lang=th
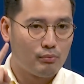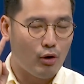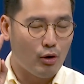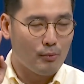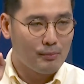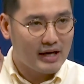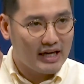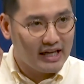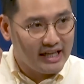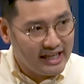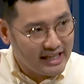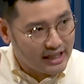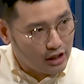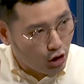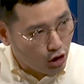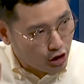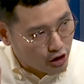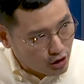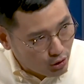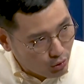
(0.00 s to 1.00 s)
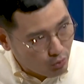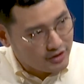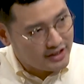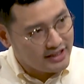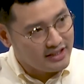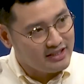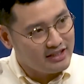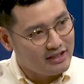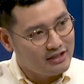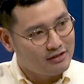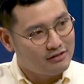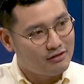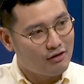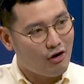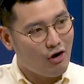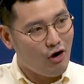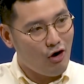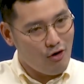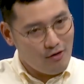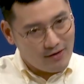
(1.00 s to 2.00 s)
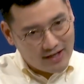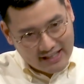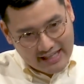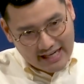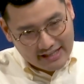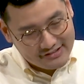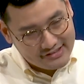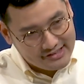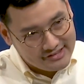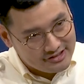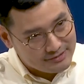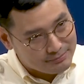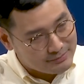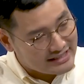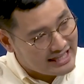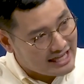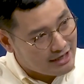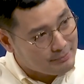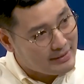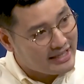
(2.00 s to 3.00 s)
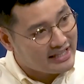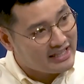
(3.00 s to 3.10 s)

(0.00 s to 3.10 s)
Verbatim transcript: ผมเคยเห็นคอนโดที่หนึ่งห้องขนาด40ตารางเม